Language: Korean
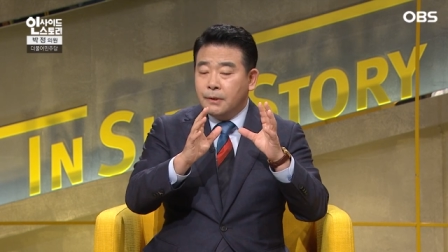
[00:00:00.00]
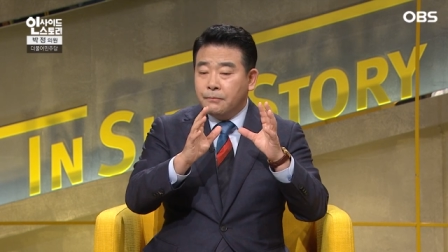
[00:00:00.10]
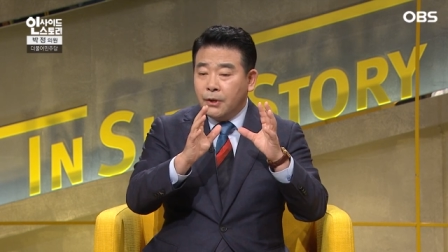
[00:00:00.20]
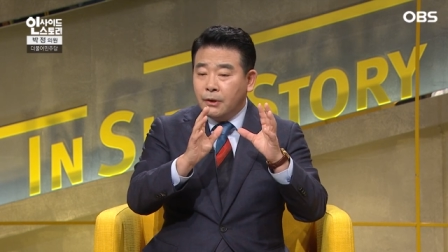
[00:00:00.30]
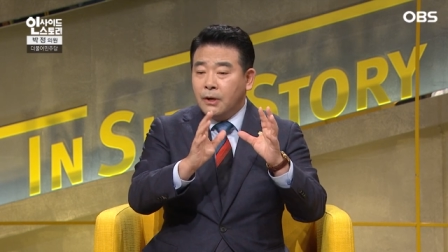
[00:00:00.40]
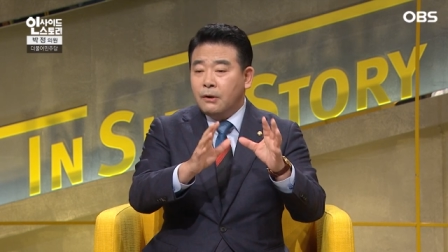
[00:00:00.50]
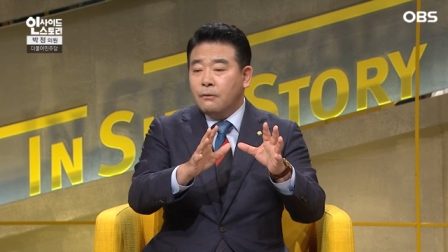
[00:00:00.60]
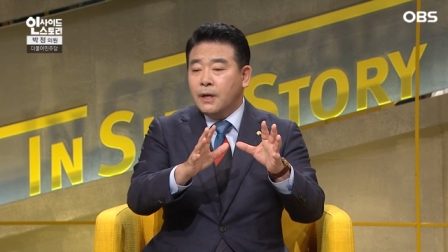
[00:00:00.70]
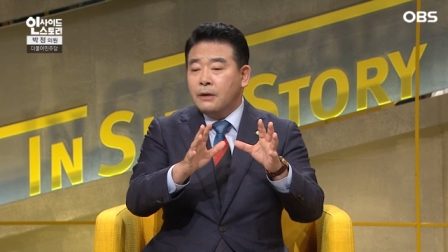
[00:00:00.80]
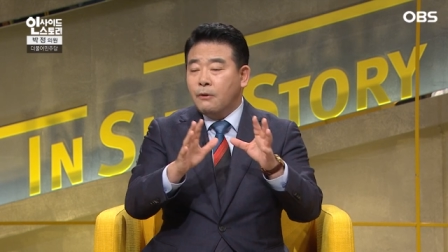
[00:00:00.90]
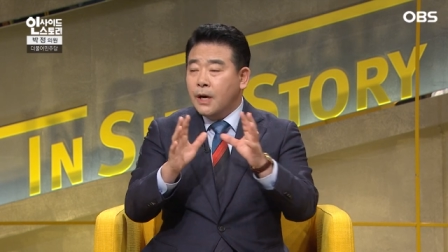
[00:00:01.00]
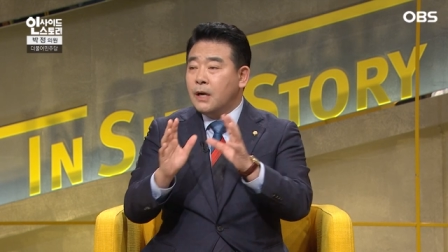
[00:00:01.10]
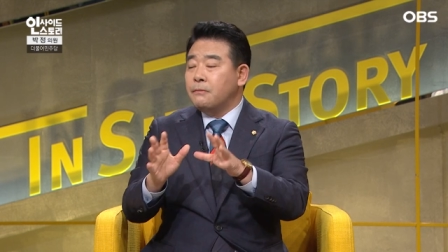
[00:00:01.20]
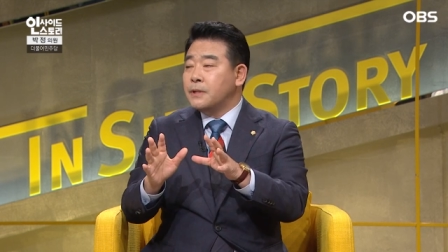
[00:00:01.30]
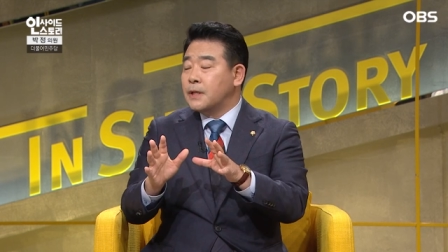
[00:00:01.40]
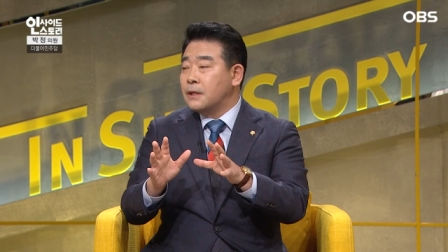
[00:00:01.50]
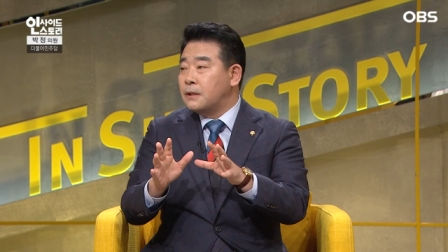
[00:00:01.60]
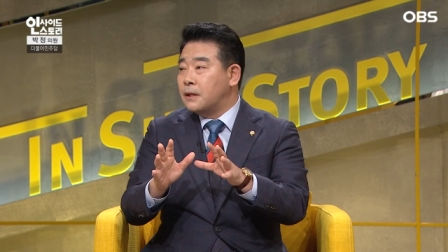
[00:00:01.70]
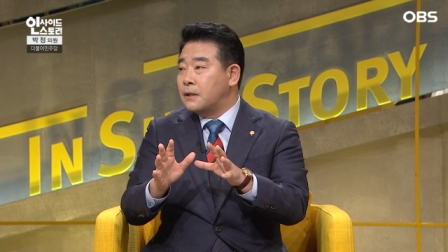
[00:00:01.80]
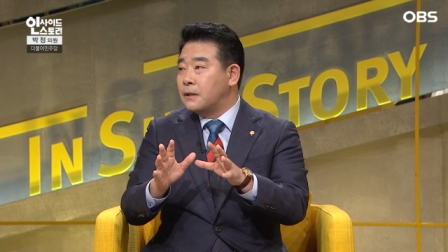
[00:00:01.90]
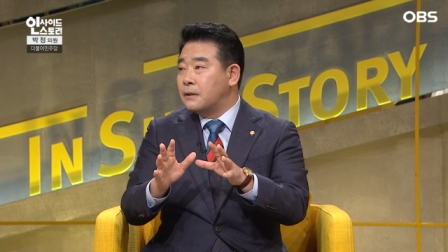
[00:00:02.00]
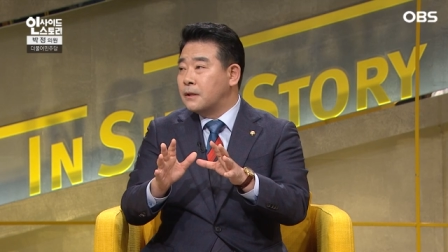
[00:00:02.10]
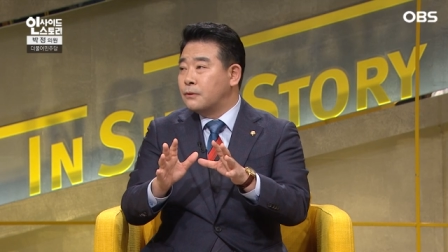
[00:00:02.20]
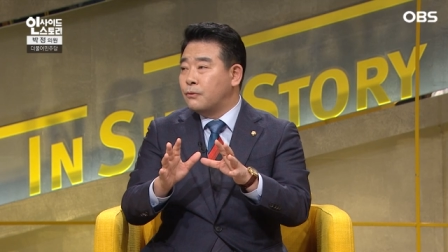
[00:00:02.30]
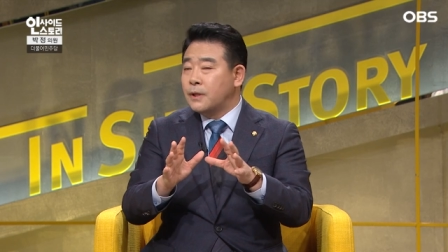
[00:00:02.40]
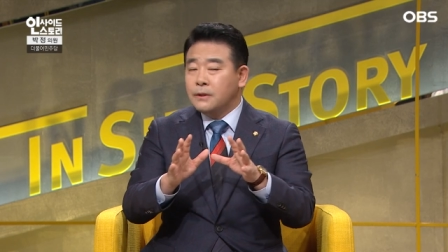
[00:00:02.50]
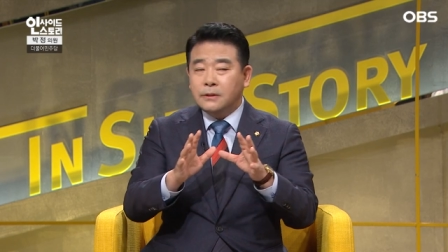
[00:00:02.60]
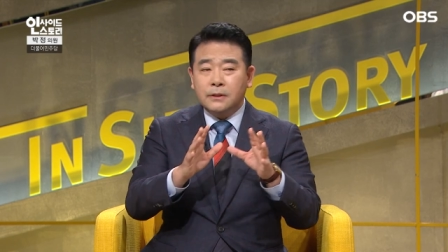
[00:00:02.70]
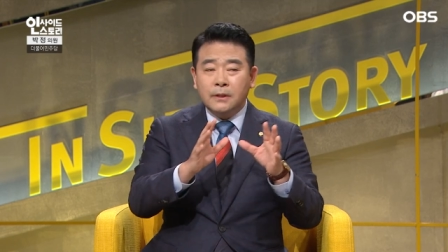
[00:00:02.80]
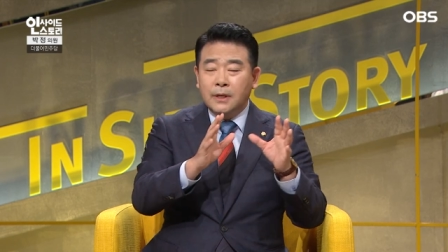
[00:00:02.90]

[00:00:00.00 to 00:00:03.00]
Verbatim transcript: 평화와 화합의 장이 돼야 되는데 그동안은 이제